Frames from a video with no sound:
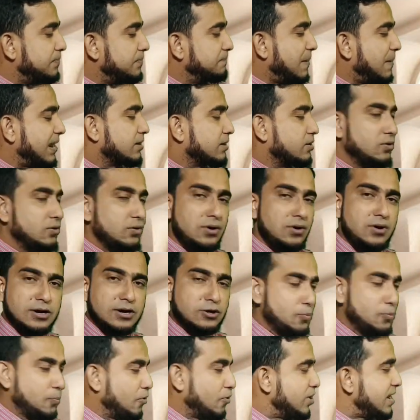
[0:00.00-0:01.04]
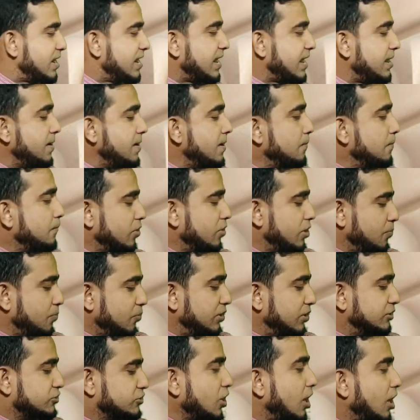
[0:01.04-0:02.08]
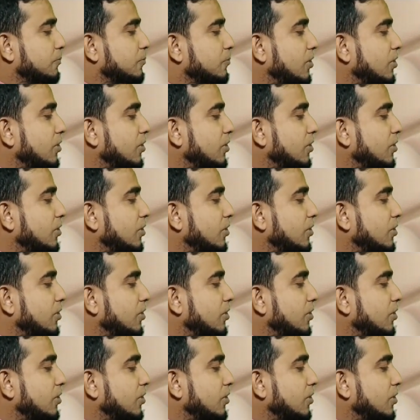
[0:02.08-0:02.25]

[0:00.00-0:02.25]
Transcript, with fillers: বাক্যগুলো একটু পড়ে নেই পরে পরে সলভ